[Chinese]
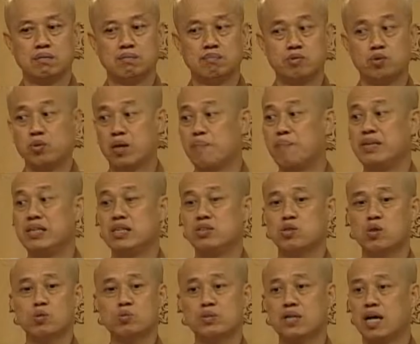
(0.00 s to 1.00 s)
突然明天
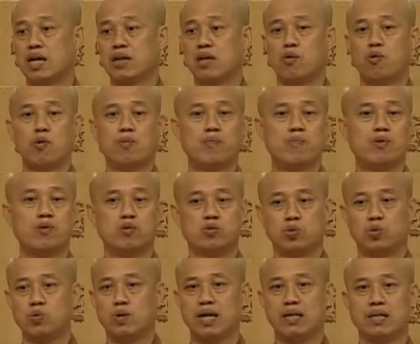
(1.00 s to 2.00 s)
就无常了，我
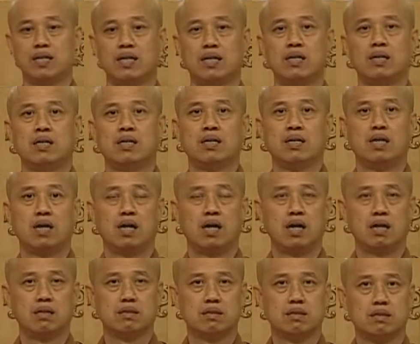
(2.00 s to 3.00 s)
突然呢
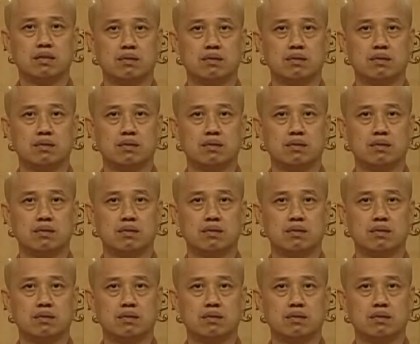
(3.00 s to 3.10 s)
啊